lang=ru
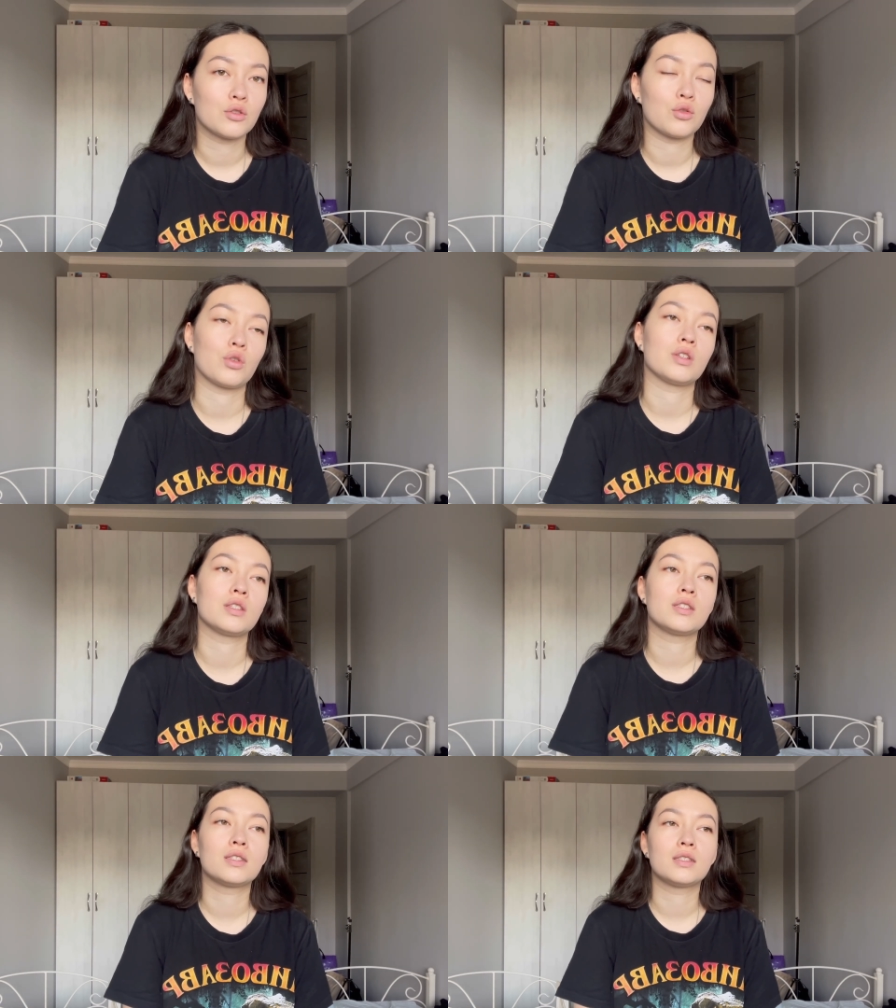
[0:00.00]
То
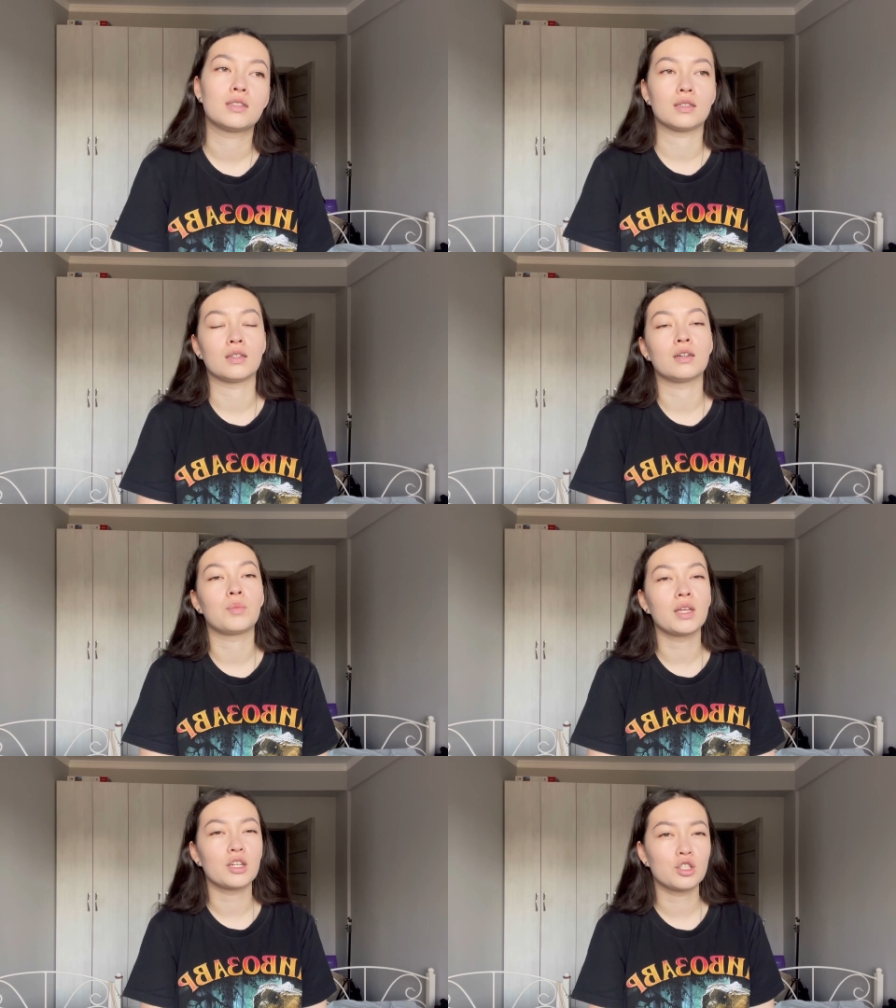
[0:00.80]
есть а,
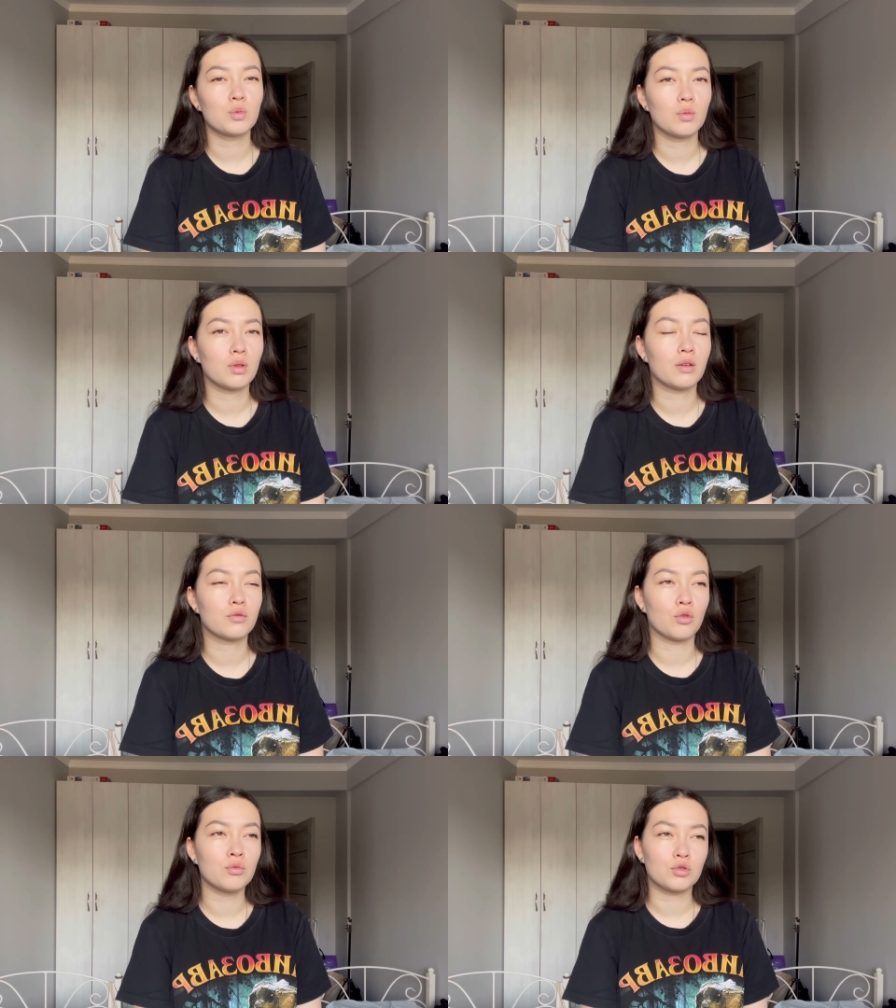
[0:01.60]
моя ошибка была в
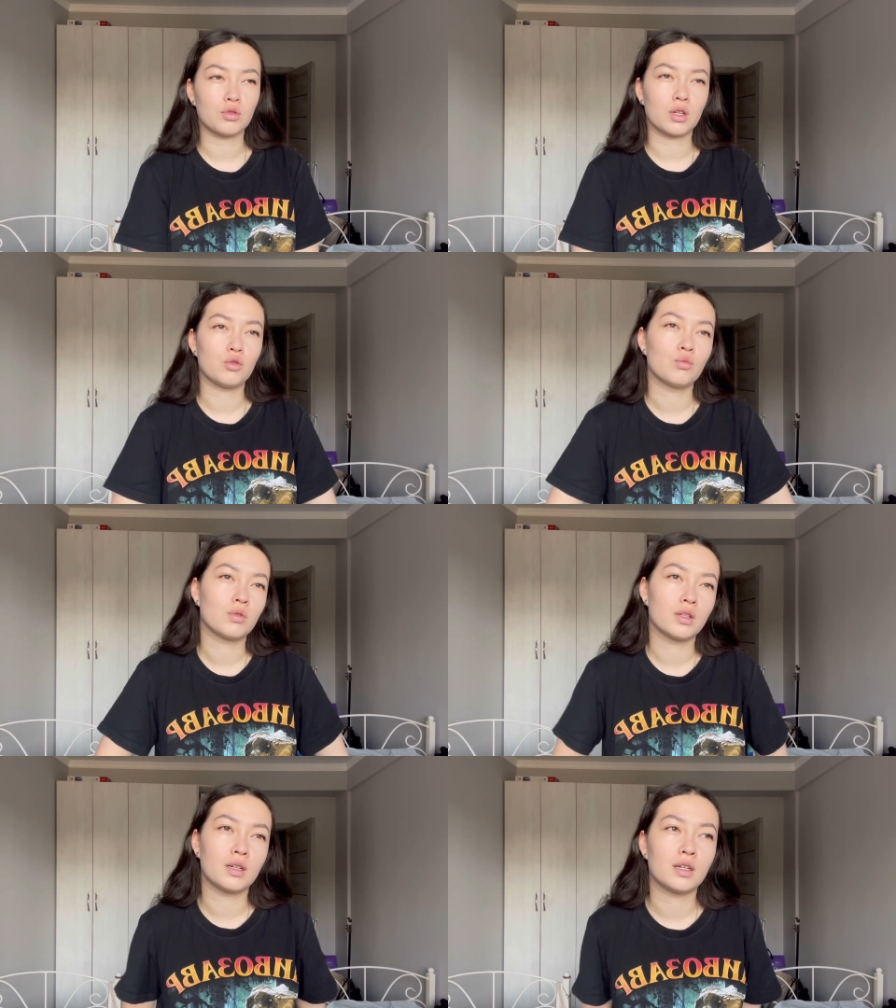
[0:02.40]
том, что я
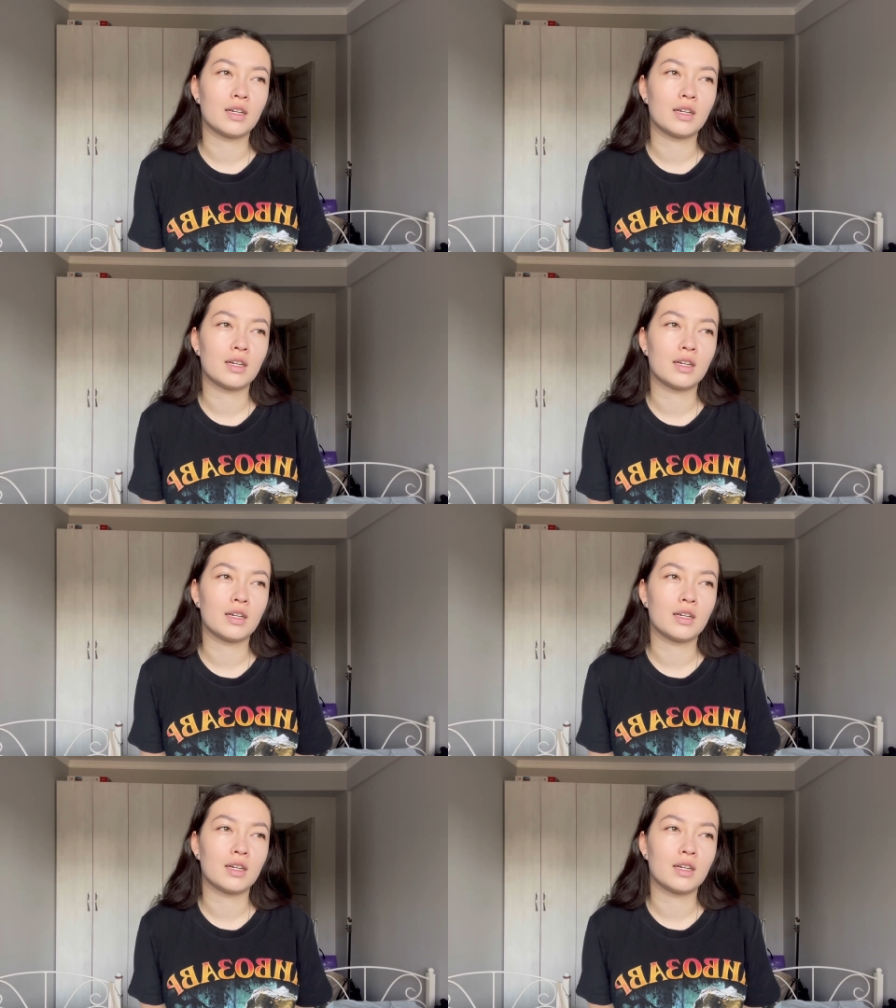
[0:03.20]
думала,